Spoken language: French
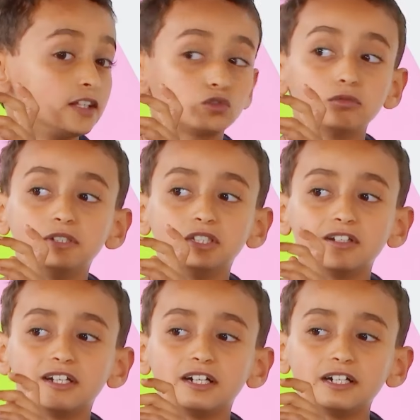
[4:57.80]
À tomber
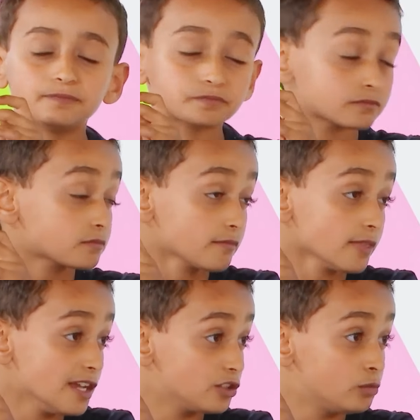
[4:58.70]
dans la...
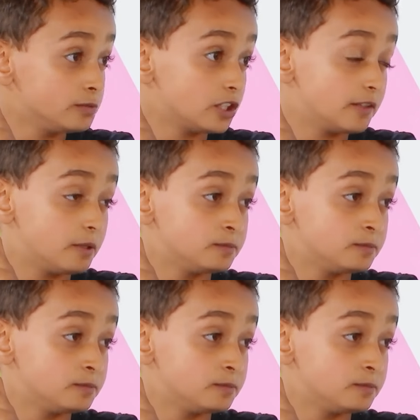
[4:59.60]
À tomber dans les